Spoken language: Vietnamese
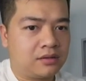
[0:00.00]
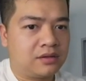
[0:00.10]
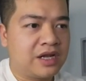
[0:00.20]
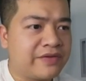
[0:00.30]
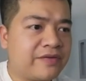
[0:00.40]

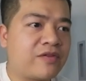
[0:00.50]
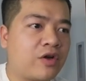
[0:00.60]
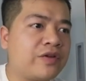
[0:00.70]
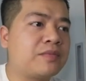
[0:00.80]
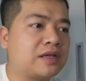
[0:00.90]
nếu về
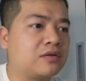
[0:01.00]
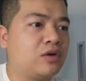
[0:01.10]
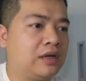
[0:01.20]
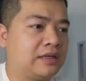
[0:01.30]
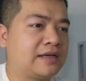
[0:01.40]
nói về mặt
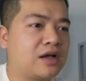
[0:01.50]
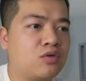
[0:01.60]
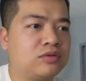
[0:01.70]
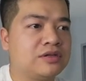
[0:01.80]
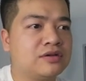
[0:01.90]
gọi là thành
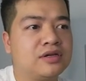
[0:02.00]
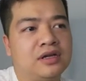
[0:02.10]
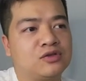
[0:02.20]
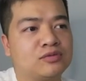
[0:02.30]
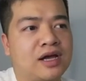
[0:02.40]
công thì đương nhiên
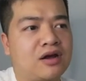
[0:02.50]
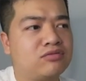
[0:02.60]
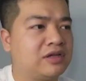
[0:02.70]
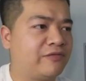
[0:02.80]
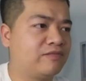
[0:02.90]
là chúng ta
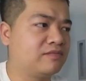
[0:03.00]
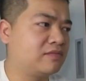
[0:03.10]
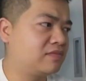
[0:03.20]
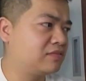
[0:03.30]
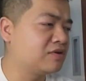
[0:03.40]
không thể
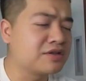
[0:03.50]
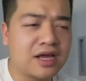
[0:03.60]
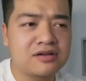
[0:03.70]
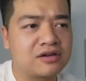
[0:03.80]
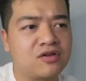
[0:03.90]
thừa
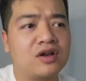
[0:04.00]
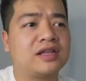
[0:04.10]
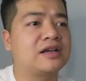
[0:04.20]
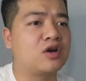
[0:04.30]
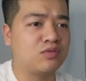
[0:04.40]
nhận được đó là
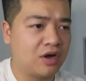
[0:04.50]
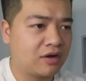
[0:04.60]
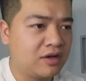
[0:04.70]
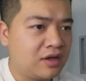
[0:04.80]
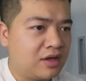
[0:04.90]
thành công được.
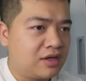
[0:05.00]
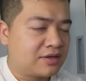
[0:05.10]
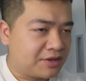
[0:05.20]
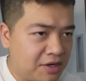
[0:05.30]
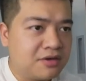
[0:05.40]

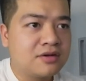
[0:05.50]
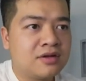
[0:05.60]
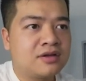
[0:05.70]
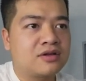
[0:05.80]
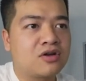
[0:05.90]
Nhưng
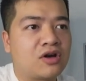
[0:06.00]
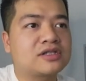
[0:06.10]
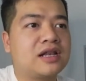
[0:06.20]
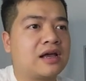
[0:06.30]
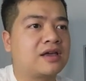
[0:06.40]
đó
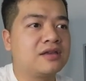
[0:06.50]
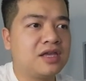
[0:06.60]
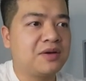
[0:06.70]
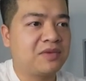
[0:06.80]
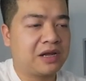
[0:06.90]
sẽ là kinh
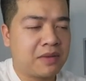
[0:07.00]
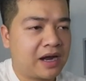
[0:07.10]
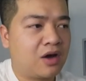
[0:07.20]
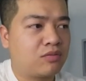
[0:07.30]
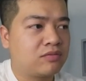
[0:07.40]
nghiệm, là bài
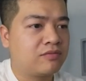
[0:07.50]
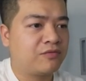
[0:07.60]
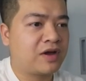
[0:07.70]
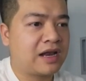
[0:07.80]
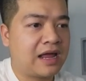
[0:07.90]
học
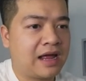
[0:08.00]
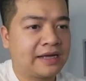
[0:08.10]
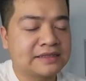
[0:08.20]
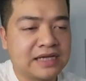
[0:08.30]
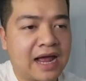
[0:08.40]
và là
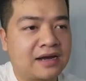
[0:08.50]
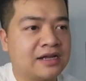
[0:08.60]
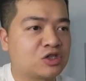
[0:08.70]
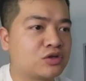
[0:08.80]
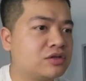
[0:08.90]
hành trang
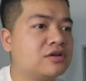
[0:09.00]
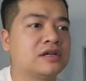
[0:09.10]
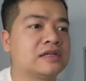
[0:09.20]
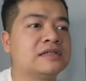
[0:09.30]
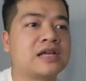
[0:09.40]
để cho những
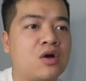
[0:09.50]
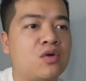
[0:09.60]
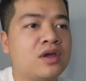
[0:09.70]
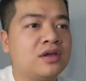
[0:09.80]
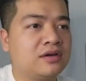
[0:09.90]
người đi
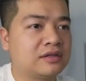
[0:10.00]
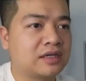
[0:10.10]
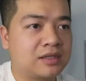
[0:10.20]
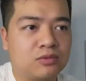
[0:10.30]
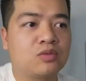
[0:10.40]
sau người
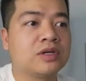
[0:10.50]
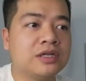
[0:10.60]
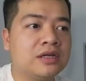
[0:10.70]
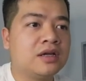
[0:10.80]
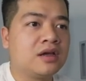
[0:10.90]
ta tiếp tục
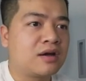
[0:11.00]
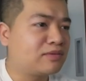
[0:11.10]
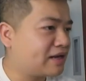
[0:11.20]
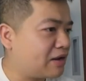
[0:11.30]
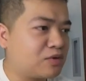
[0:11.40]
đi. Không
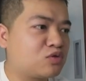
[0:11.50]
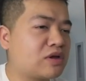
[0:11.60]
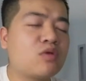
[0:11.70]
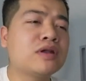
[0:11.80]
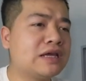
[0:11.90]
thể nào mà chúng
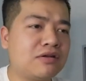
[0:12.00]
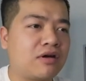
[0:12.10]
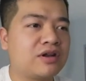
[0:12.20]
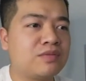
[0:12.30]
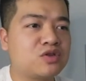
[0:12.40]
ta không đi được.
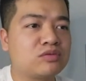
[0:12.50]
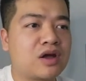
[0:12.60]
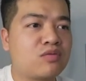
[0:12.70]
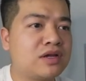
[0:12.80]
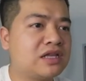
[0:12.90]
Nếu mà chúng ta
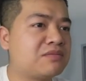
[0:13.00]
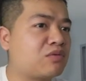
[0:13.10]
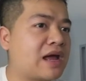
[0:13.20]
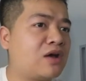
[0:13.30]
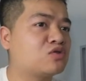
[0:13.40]
không đi thì
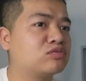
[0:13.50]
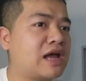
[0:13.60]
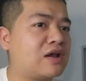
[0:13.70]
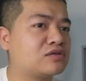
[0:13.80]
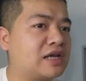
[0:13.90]
bóng đá của chúng ta